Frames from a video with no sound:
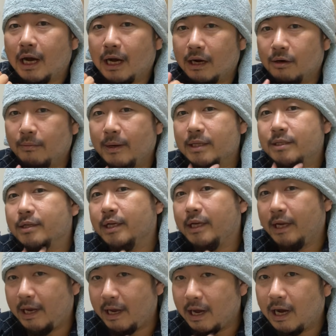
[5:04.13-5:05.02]
あの、別に
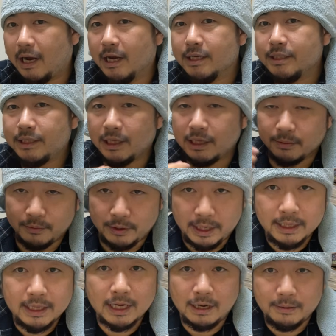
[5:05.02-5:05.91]
髭生やしてても
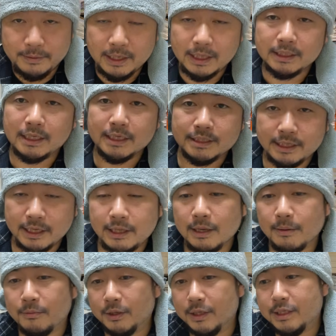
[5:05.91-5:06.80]
変な髪型して
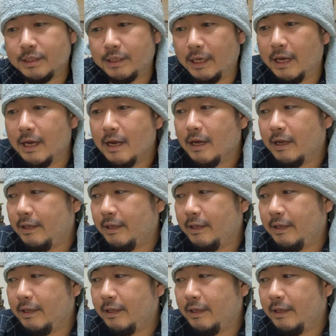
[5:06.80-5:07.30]
てもですね、